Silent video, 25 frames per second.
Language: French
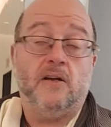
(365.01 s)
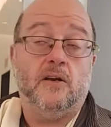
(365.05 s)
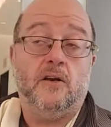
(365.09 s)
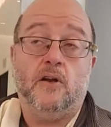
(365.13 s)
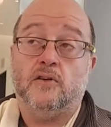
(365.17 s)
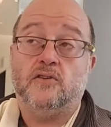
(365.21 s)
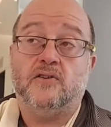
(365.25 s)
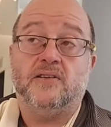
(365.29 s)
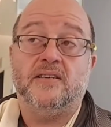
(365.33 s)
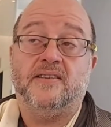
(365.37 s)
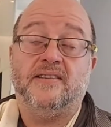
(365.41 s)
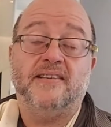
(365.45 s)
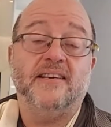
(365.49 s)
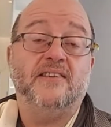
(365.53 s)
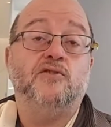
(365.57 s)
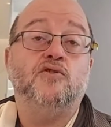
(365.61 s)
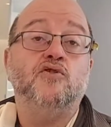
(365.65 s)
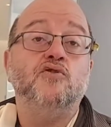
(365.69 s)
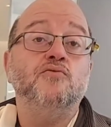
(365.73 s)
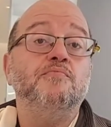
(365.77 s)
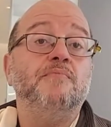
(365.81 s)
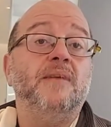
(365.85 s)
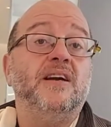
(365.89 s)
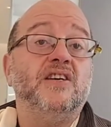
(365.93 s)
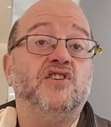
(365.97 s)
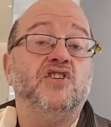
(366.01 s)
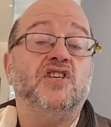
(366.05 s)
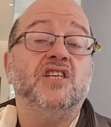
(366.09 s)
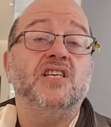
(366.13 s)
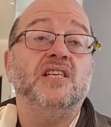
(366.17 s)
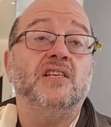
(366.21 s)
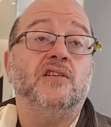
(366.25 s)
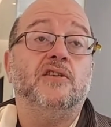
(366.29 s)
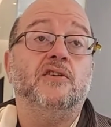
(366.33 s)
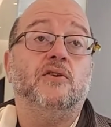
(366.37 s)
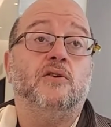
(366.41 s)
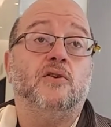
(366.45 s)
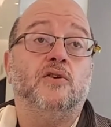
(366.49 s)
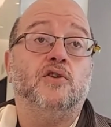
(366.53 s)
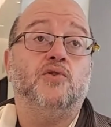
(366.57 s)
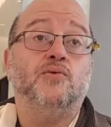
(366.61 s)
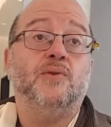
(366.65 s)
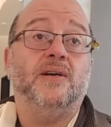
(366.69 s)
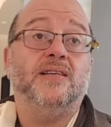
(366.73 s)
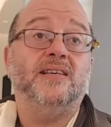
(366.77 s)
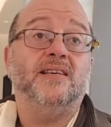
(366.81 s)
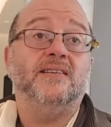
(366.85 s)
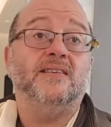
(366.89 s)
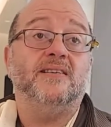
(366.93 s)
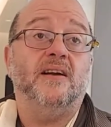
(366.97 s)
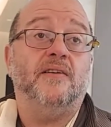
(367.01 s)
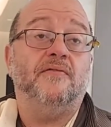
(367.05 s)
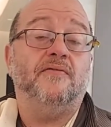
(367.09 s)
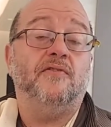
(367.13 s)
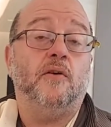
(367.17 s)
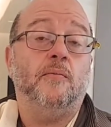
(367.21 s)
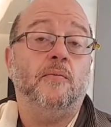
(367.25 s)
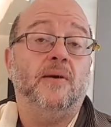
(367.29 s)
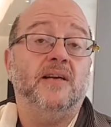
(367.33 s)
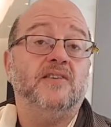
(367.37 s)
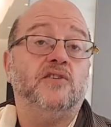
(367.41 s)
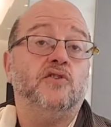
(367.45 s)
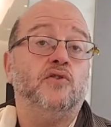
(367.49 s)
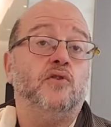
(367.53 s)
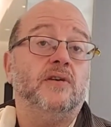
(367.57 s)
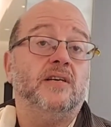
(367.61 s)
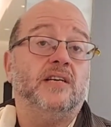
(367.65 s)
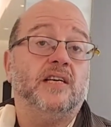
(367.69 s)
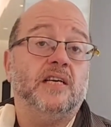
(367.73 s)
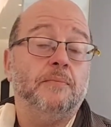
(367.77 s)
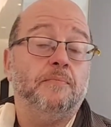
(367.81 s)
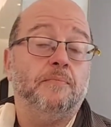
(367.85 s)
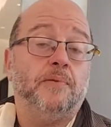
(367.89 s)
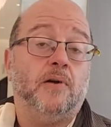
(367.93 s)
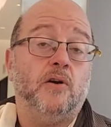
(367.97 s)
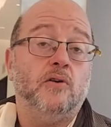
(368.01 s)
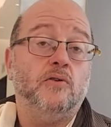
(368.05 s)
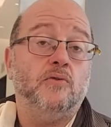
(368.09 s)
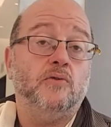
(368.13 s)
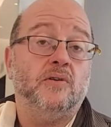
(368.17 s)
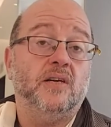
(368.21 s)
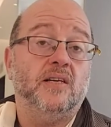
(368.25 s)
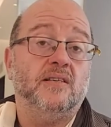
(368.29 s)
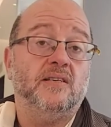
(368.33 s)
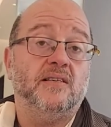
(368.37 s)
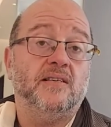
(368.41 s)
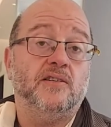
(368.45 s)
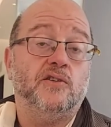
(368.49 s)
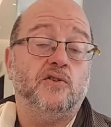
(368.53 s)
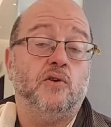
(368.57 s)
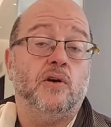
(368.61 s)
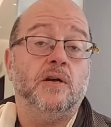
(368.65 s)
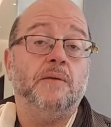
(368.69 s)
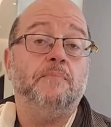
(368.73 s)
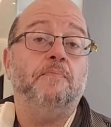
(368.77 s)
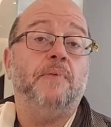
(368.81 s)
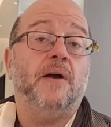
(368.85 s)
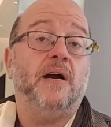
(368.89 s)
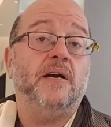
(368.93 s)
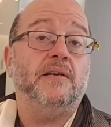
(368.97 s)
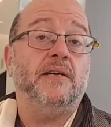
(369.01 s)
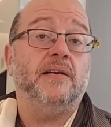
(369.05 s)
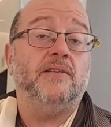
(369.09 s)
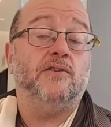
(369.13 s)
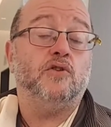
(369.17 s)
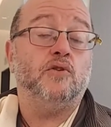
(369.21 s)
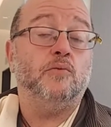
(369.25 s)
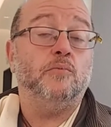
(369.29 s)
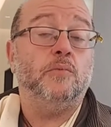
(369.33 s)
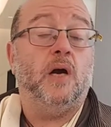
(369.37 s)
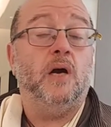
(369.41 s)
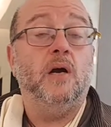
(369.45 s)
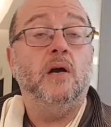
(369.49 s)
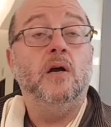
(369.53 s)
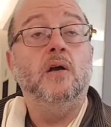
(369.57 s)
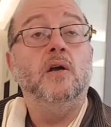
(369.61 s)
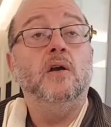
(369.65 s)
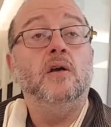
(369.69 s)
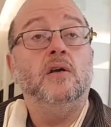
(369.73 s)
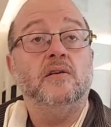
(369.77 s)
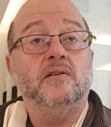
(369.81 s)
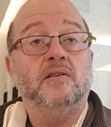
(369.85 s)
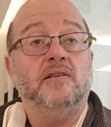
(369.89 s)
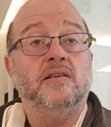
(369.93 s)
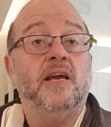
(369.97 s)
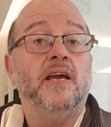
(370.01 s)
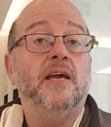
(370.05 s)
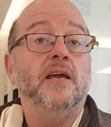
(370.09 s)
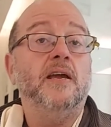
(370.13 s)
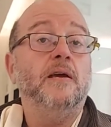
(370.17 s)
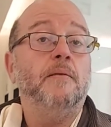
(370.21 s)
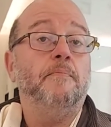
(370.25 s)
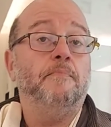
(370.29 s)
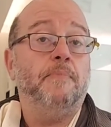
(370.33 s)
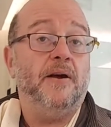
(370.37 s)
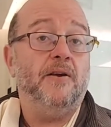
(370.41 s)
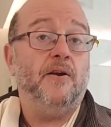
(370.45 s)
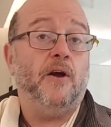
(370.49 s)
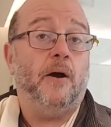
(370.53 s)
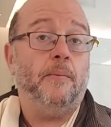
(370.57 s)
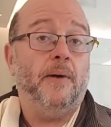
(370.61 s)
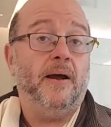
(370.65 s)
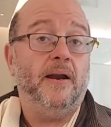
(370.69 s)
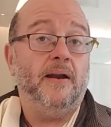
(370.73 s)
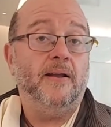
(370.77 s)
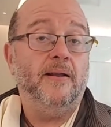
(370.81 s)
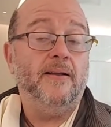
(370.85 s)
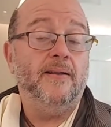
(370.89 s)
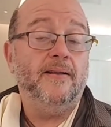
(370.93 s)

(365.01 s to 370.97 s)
lorsque c'est une machine qui reçoit des informations et qui prend une décision et pas un être humain, c'est pas normal.